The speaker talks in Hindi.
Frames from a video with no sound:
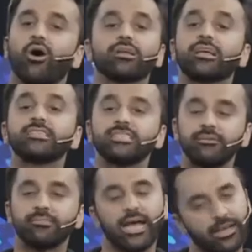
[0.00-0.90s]
और किस
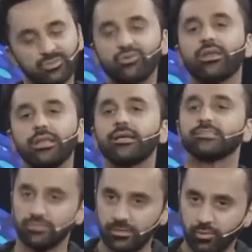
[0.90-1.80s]
टीम ने आई एम सॉरी लेकिन
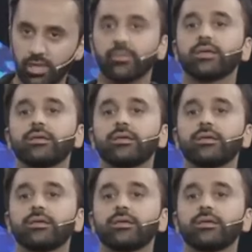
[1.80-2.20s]
सबसे बुरे पिक